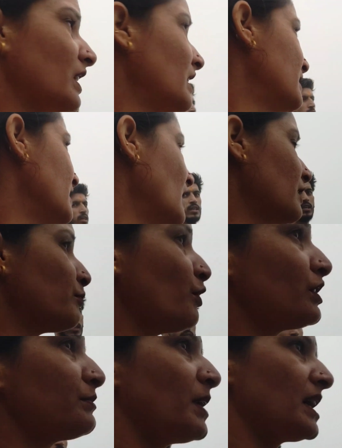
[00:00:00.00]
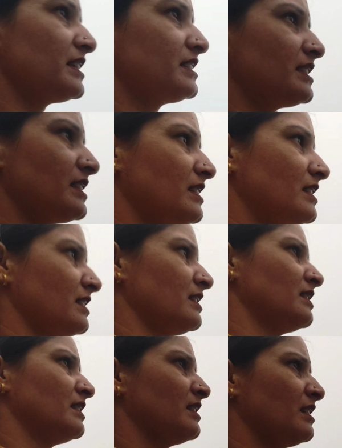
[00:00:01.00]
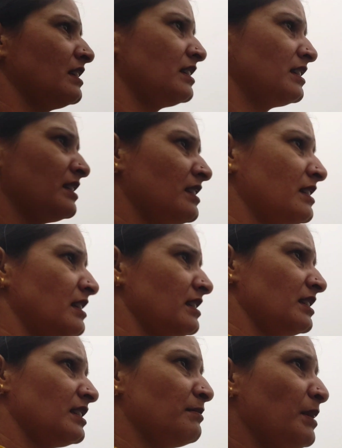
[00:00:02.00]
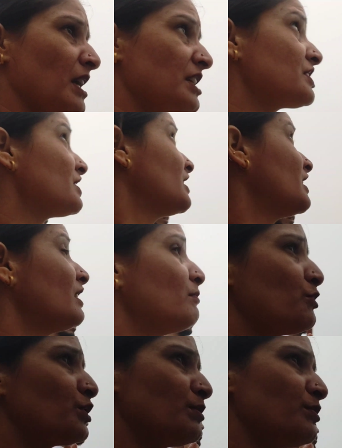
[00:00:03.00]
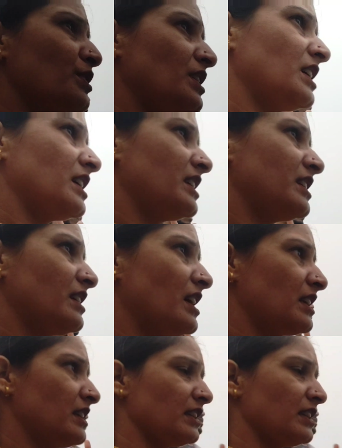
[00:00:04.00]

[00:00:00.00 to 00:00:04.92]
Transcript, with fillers: लेते हैं यार बहुत बारिश है जल्दी चलो जल्दी बारिश ये ना मोटी मोटी लग रही है दिखाने